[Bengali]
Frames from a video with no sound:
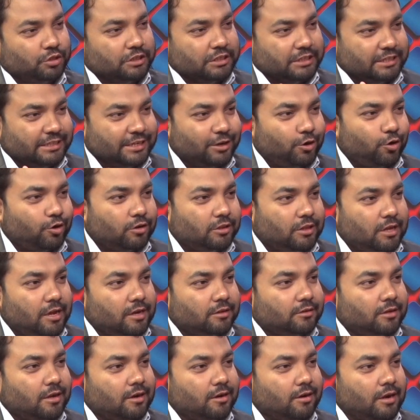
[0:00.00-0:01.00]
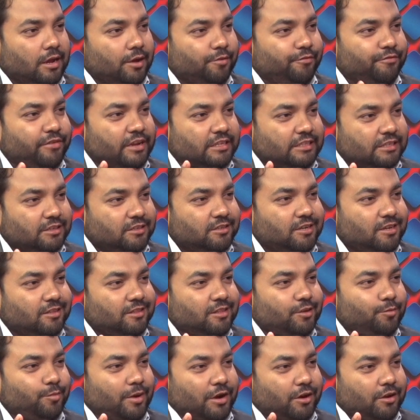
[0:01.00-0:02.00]
সৃষ্টিকর্তা তার ফেসের
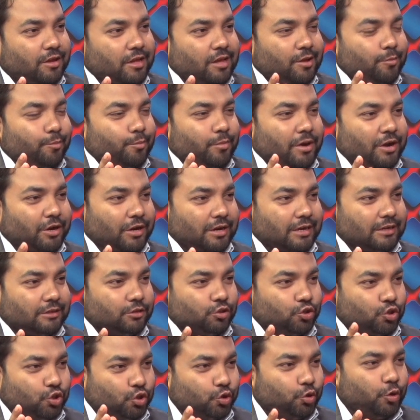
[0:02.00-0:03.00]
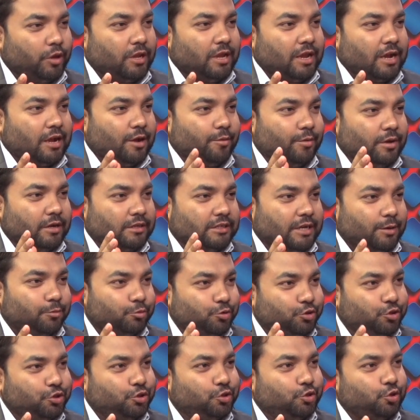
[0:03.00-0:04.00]
সাথে সই একেবারে
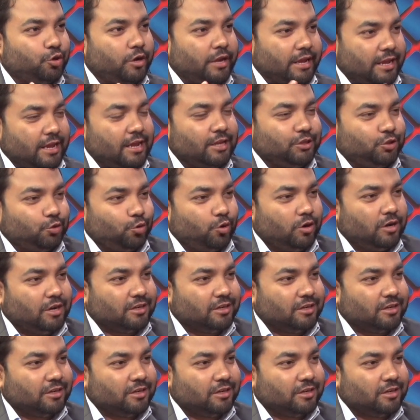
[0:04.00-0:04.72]
সামঞ্জস্য রেখেই চুলটা